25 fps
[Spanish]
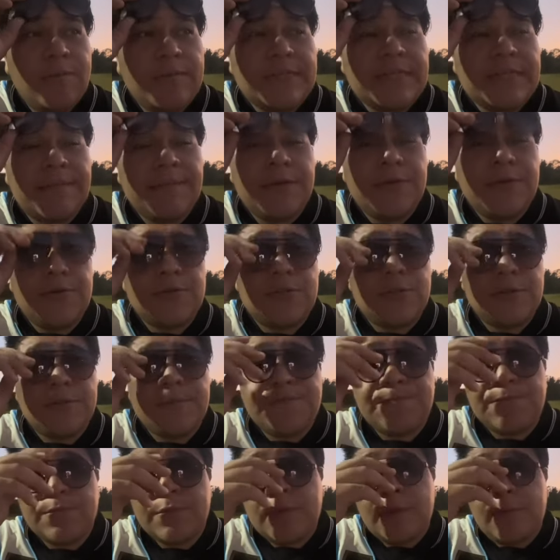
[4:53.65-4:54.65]
mis amigos
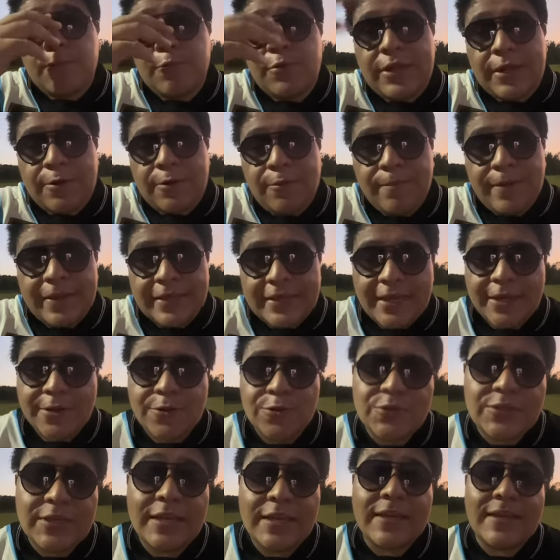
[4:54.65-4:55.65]
por
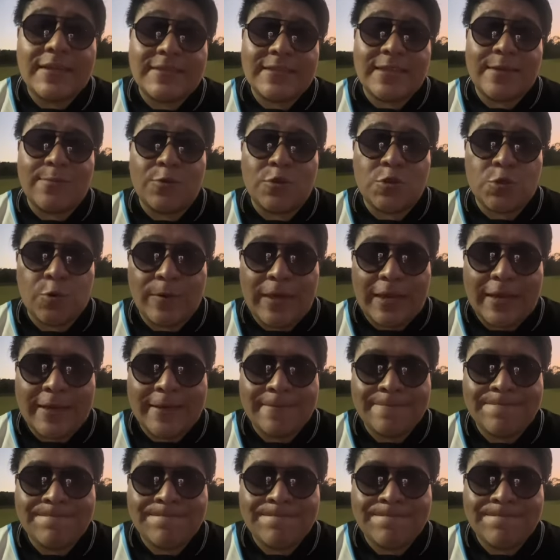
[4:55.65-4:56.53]
acompañarnos en este hermoso viaje.